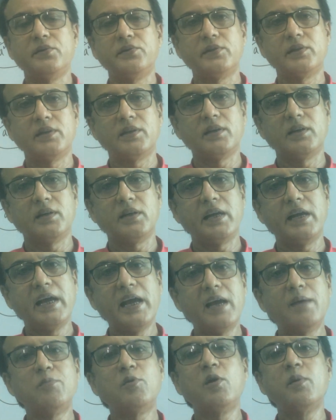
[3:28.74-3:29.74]
যে এ
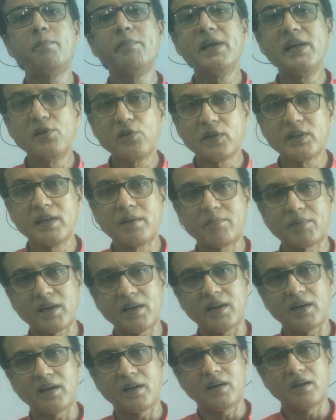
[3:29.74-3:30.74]
এবং বি যদি আমরা
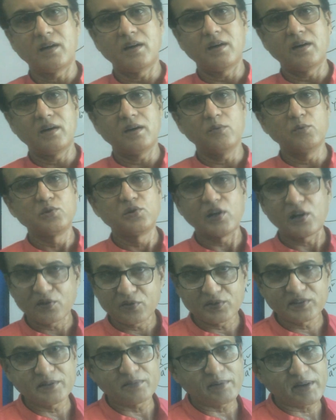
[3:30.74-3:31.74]
উদ্ধার
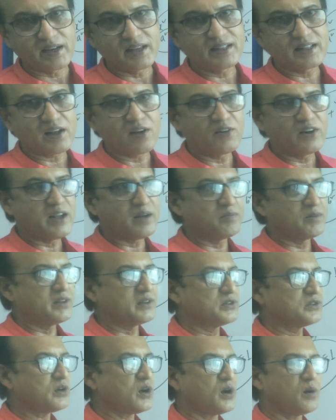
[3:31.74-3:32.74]
করতে পারি তাহলে
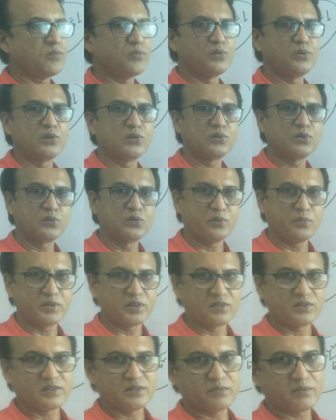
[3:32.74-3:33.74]
আমাদের সবগুলো তথ্য
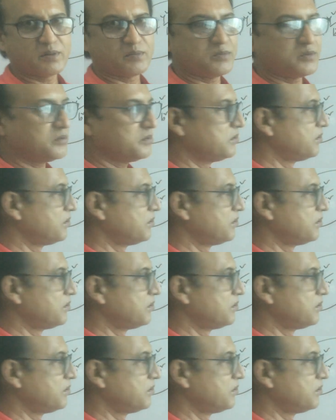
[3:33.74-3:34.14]
বের করতে পারব